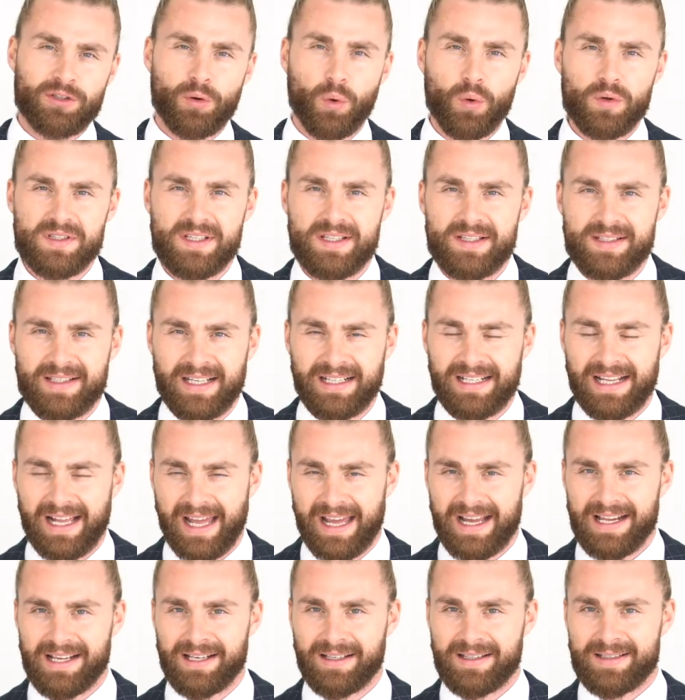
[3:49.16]
Die Hose ist
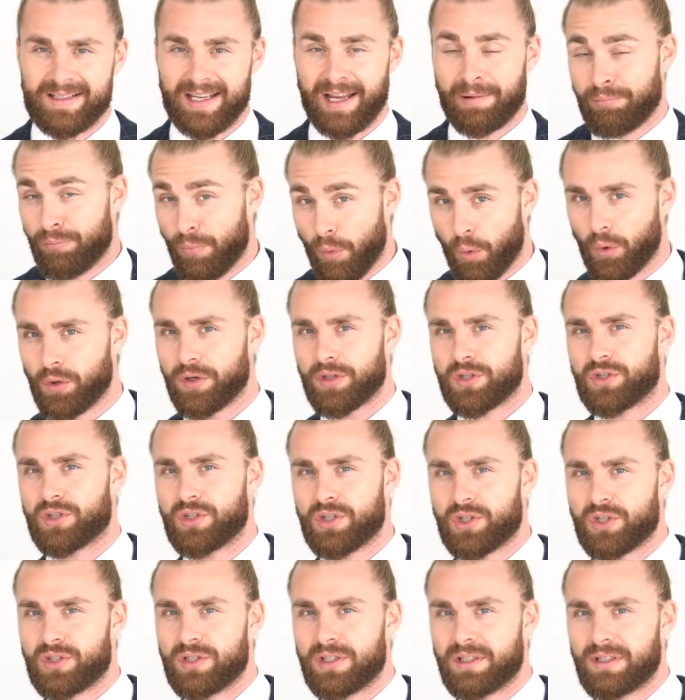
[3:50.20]
generell sehr modisch
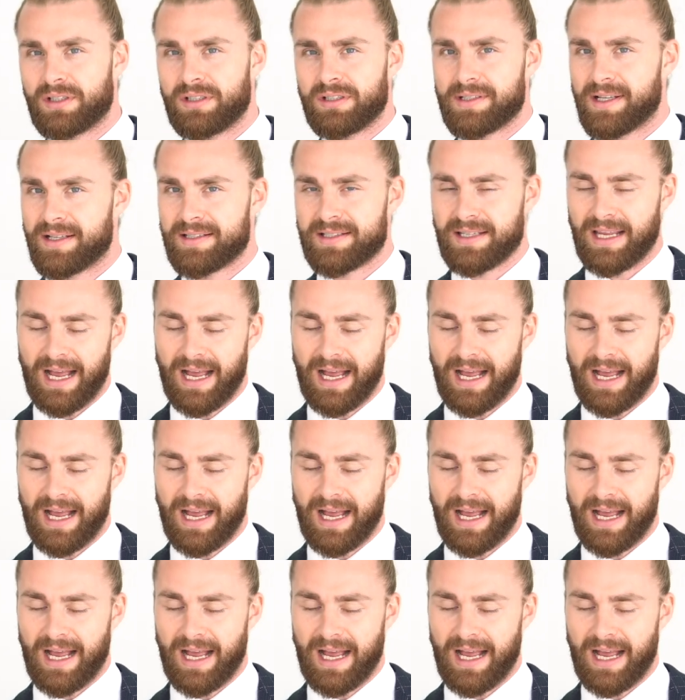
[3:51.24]
geschnitten, da